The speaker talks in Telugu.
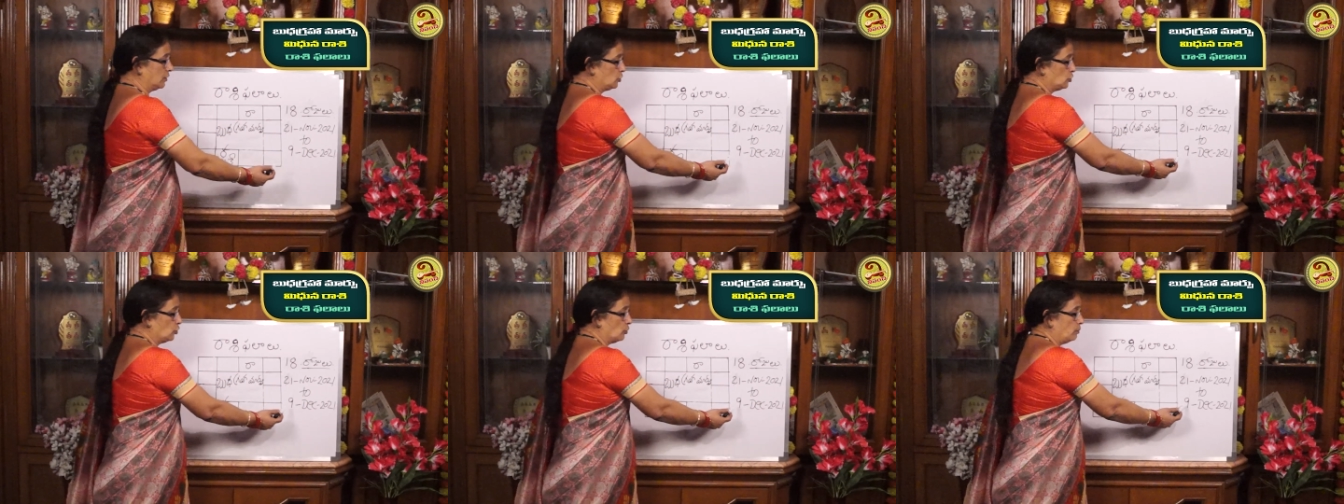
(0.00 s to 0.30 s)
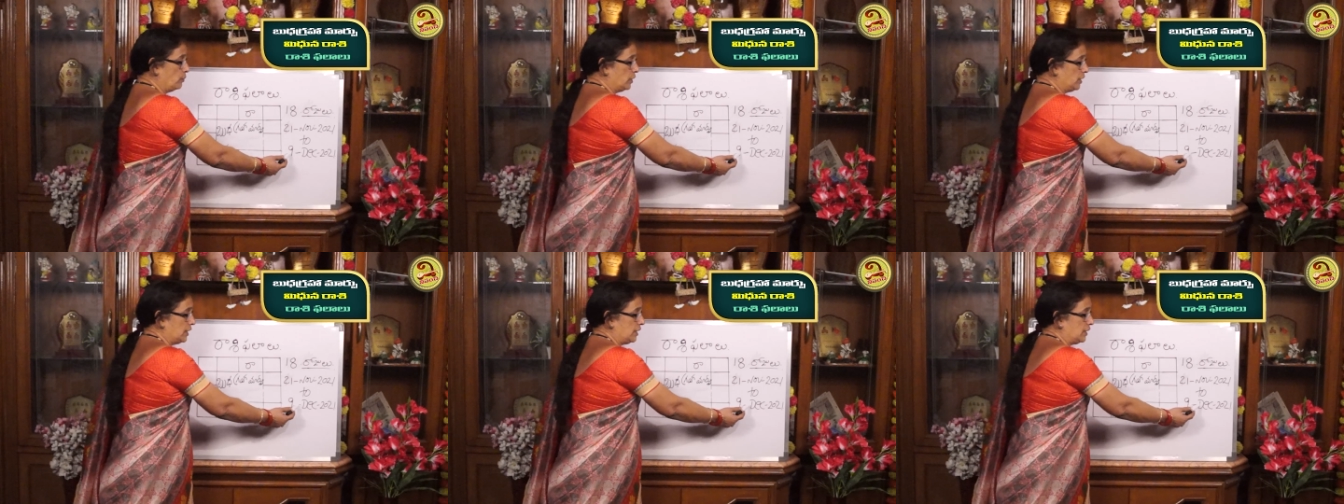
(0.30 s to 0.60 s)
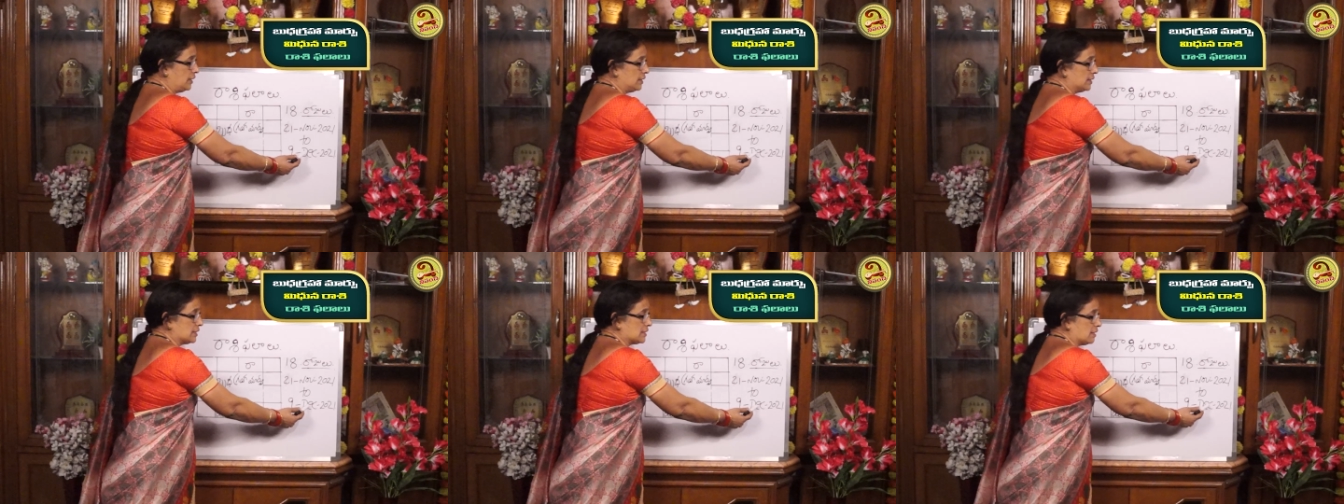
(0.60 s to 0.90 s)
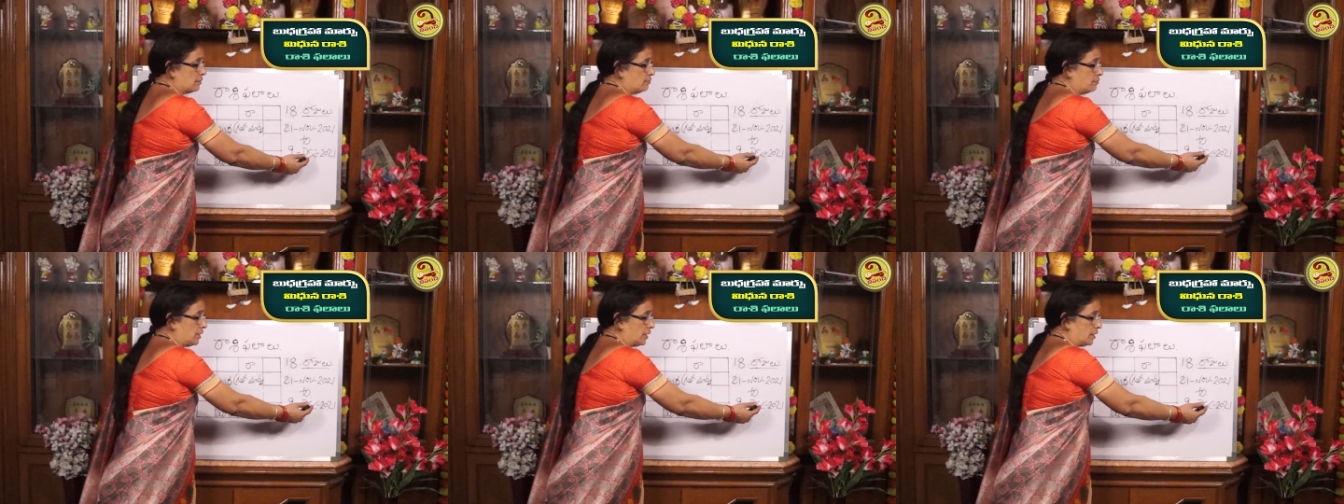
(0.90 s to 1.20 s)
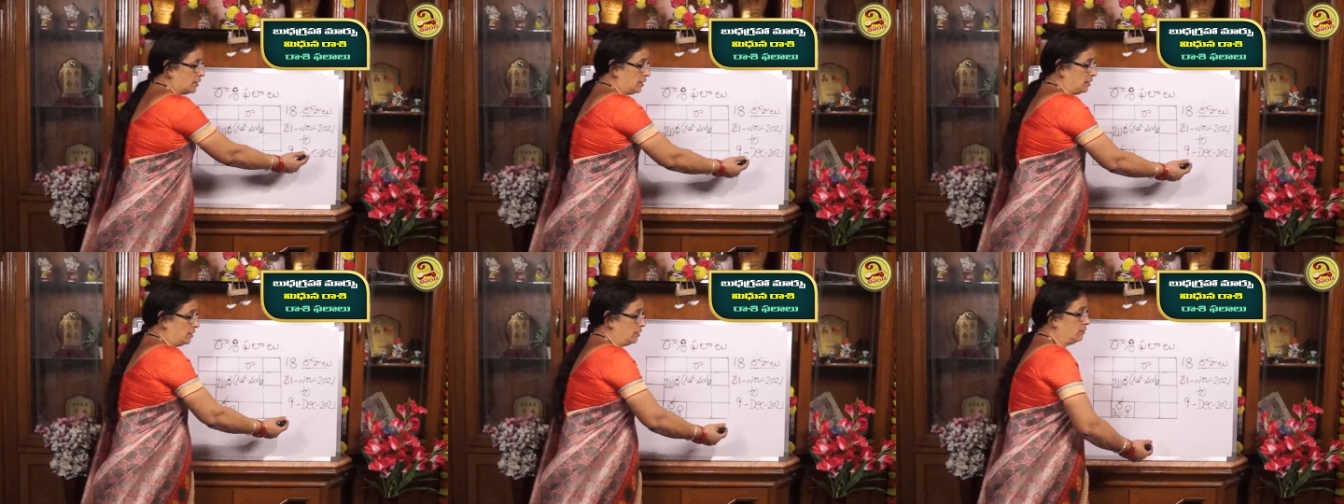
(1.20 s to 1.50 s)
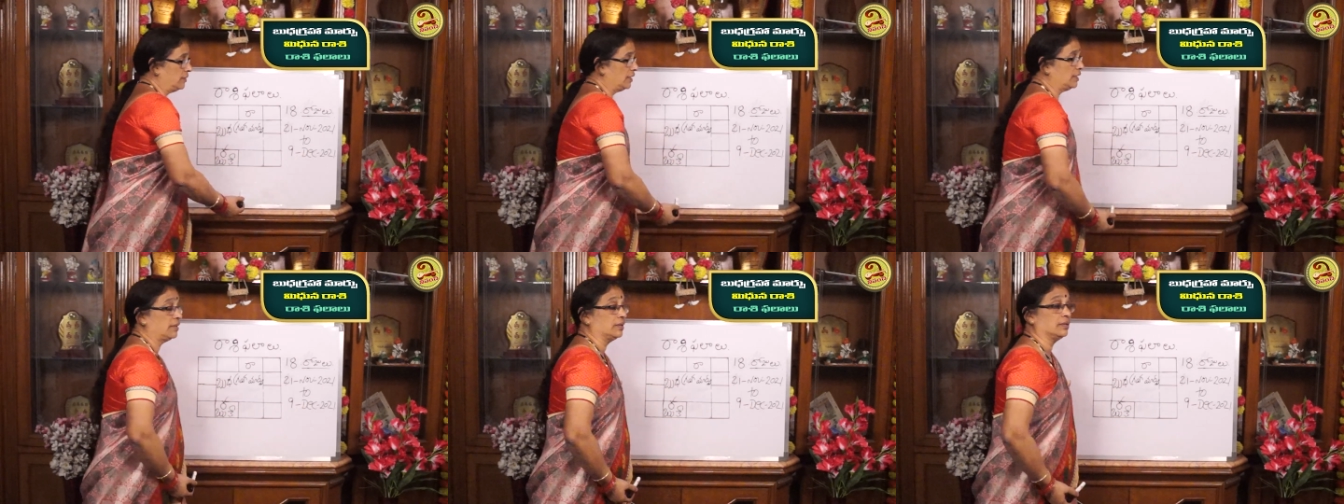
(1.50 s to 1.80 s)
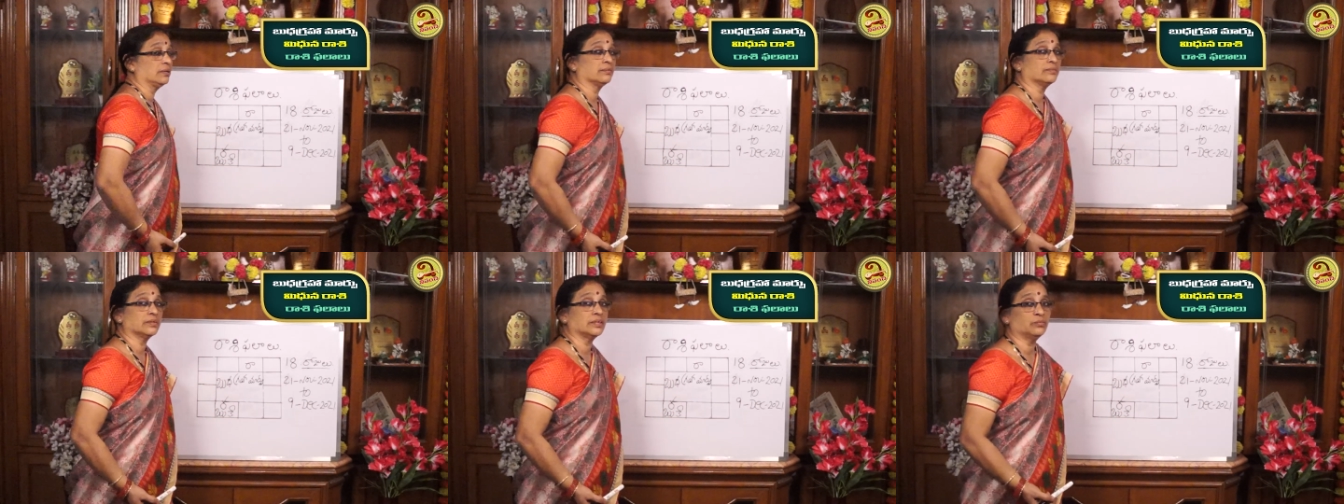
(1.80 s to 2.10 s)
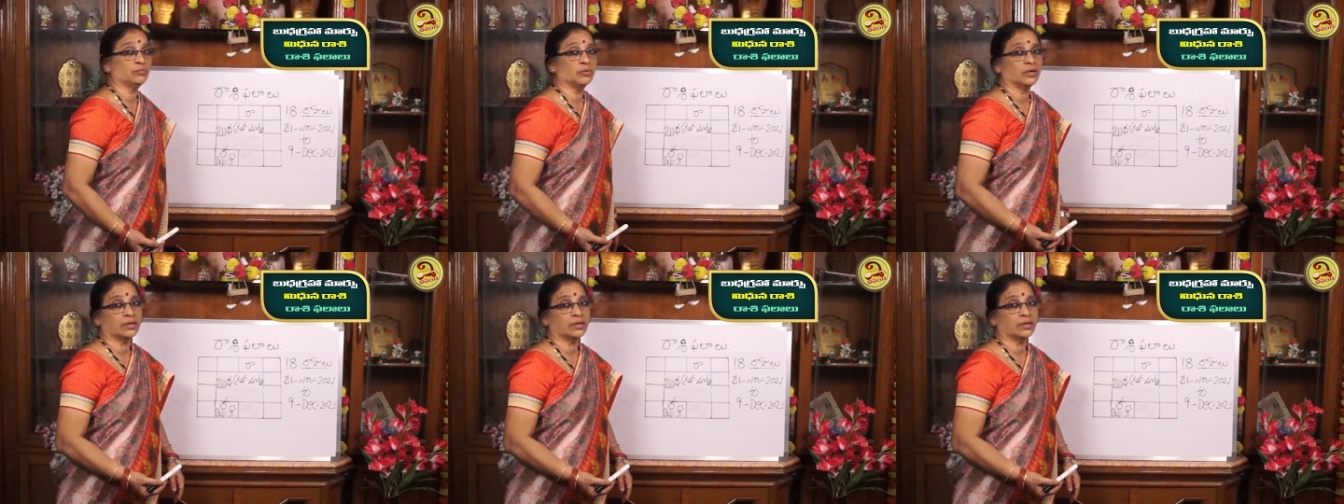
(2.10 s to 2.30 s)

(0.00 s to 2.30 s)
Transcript: తొమ్మిది డిసెంబర్ రెండు వేల ఇరవై